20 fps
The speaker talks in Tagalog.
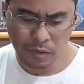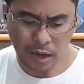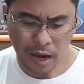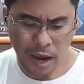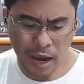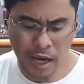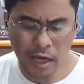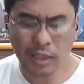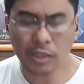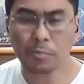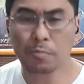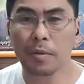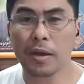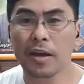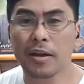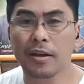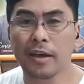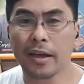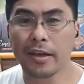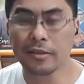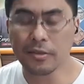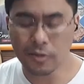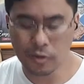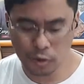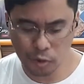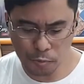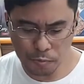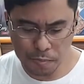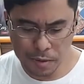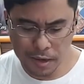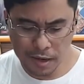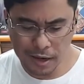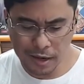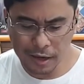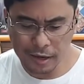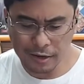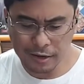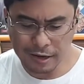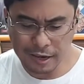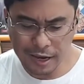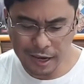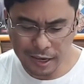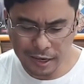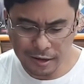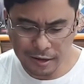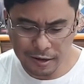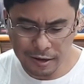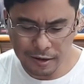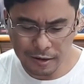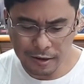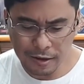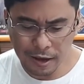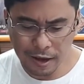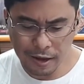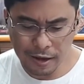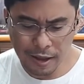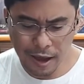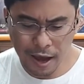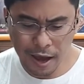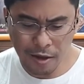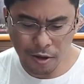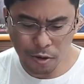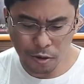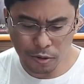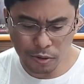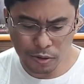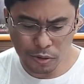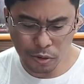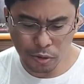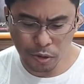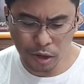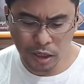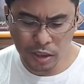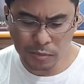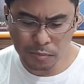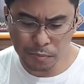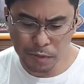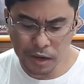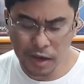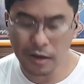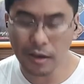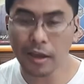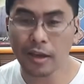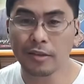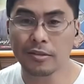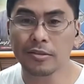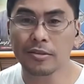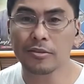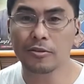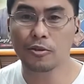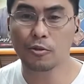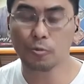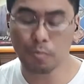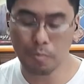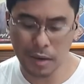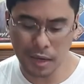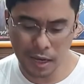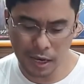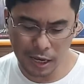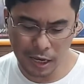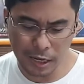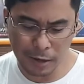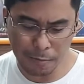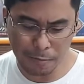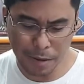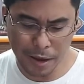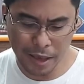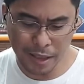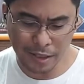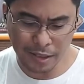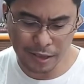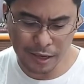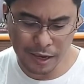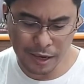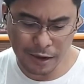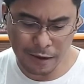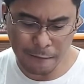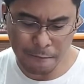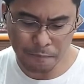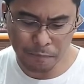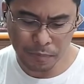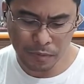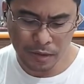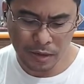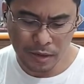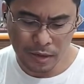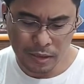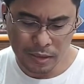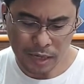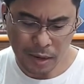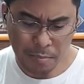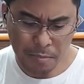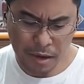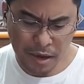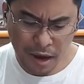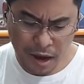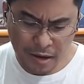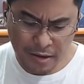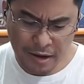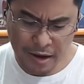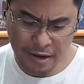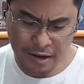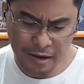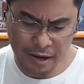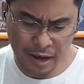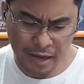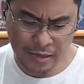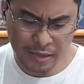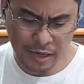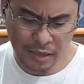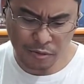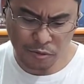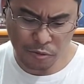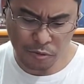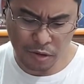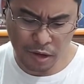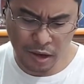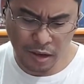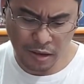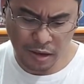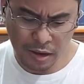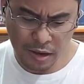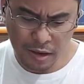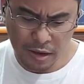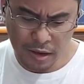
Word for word: I experience to be in need and I also experience to be in plenty. Sabi niya, naranasan ko rin